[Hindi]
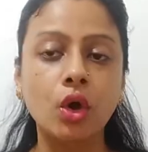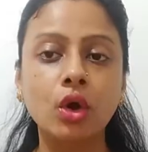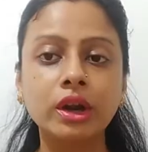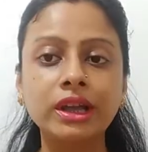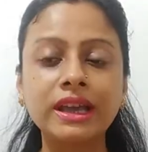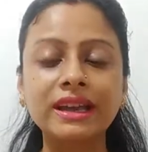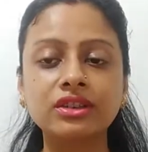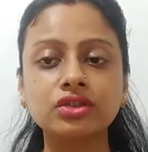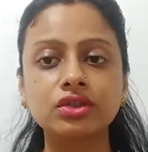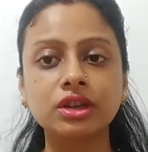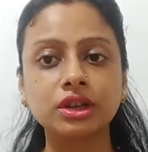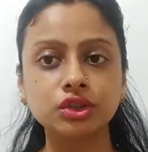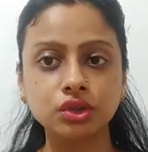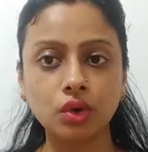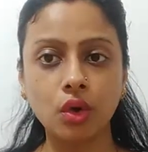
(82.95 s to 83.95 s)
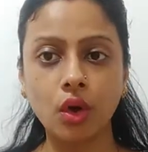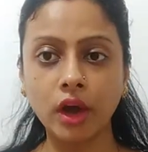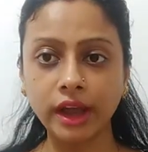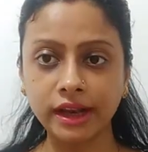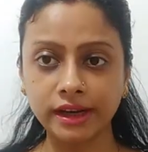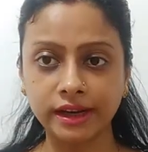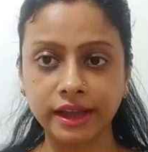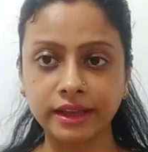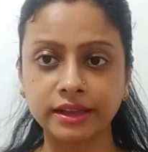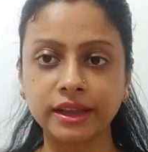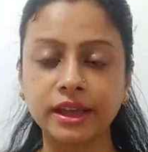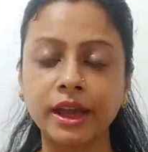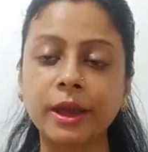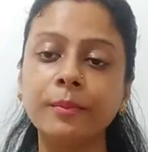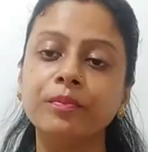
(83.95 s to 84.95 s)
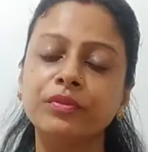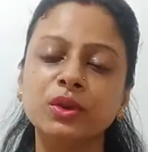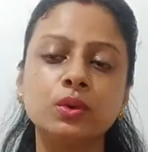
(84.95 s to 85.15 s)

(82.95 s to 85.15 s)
और एक्स्ट्रा जो ऑयल रहते हैं